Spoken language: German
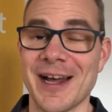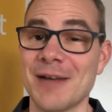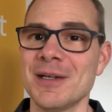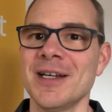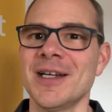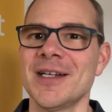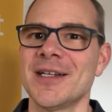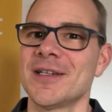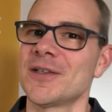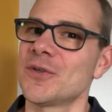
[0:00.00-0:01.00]
Aber
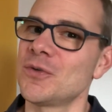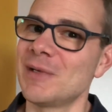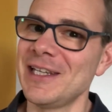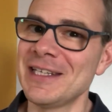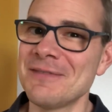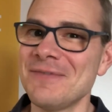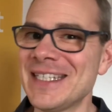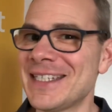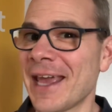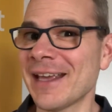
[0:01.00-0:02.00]
überlege, wie
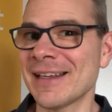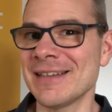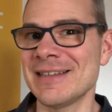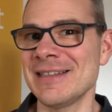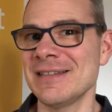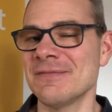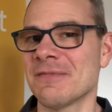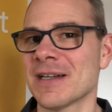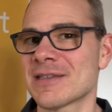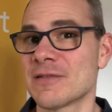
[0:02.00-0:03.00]
denken die,
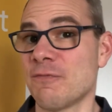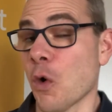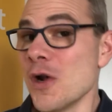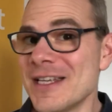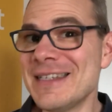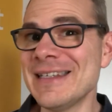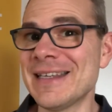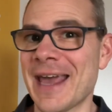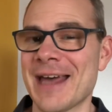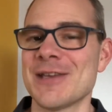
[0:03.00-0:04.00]
was wollen die
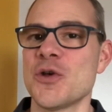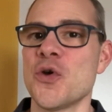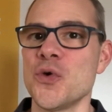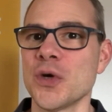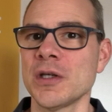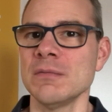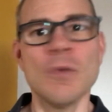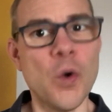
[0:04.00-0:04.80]
gerne hören,